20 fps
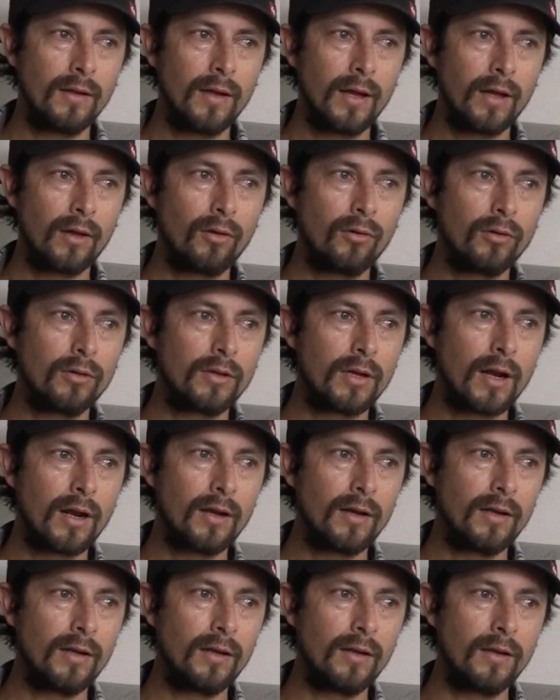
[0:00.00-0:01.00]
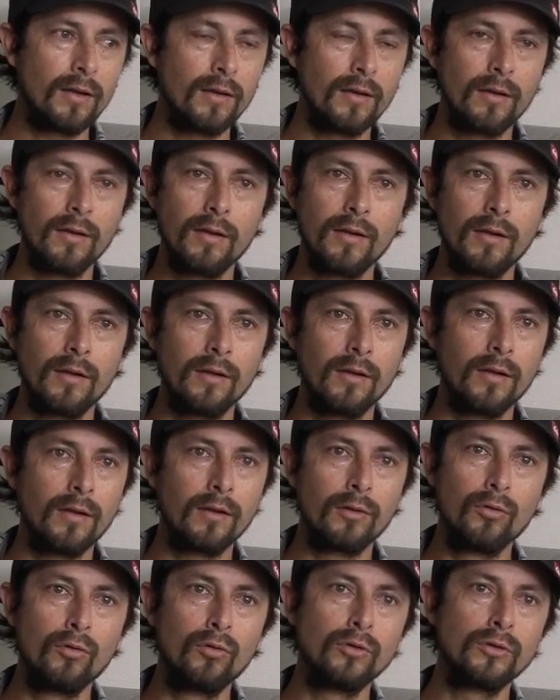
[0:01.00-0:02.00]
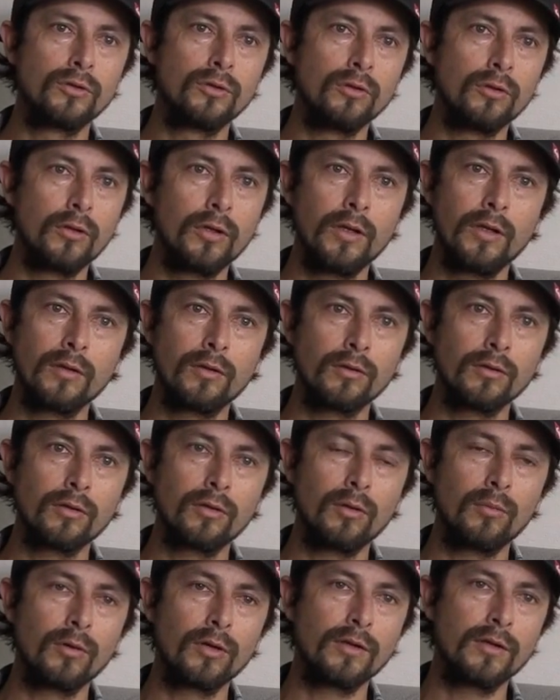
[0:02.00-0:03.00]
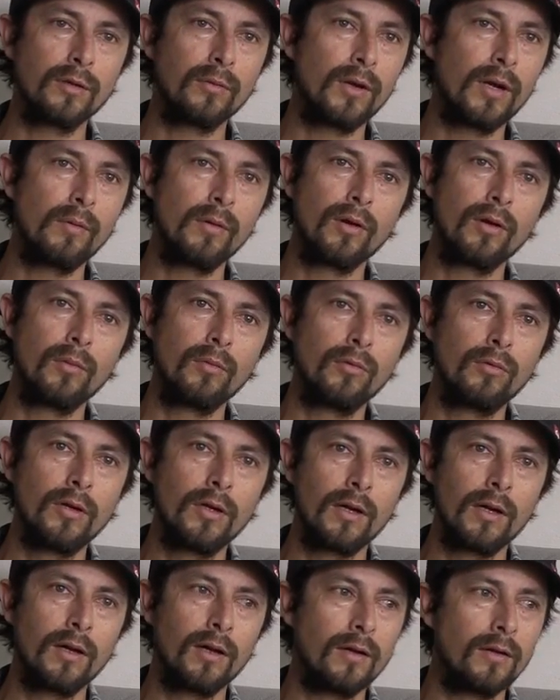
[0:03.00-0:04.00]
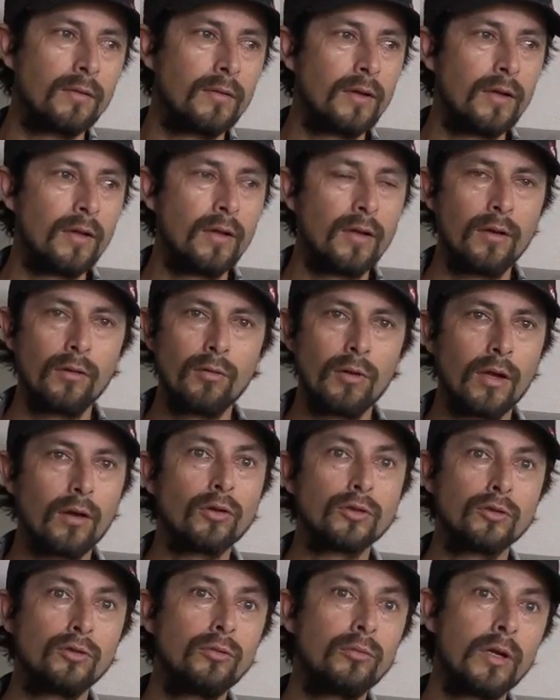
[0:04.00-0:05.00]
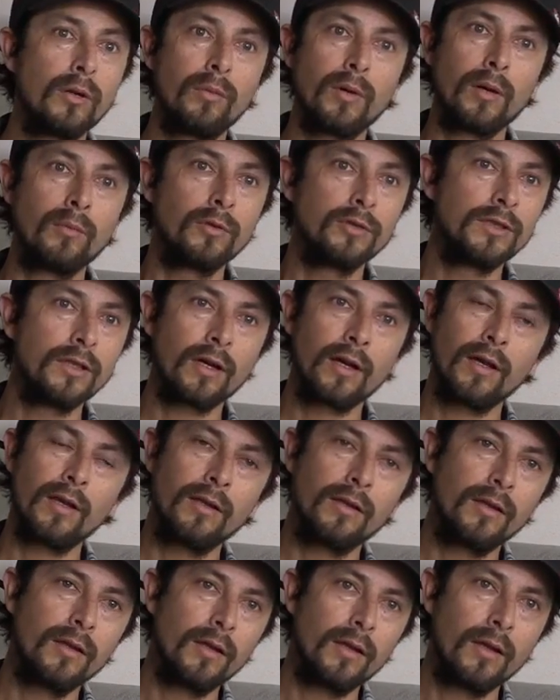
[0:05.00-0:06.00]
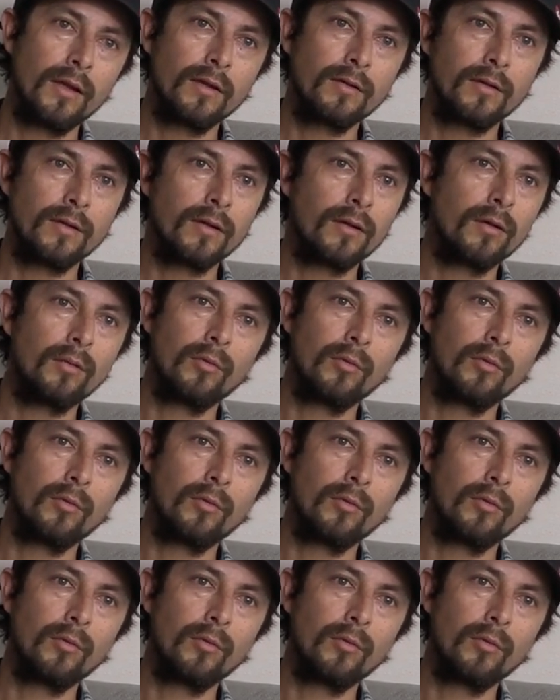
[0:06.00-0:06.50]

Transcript: a, encontrarle el, gusto y entonces como que se vuelve como una, una costumbre para mucha gente, es, es